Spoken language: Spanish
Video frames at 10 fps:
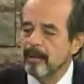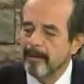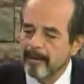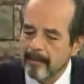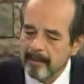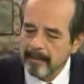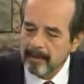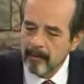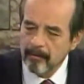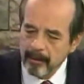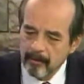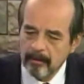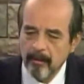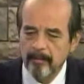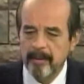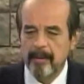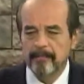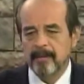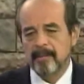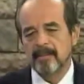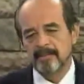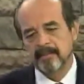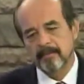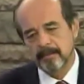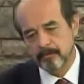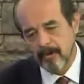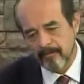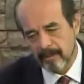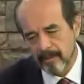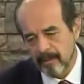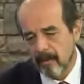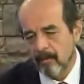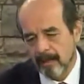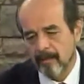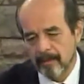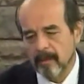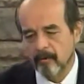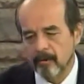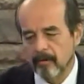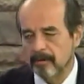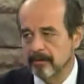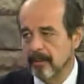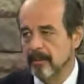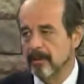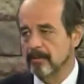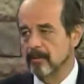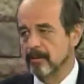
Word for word: estaba rehabilitado, ya no estaba obligado. Y eso también es una falla de la hoja de vida Eso no está bien,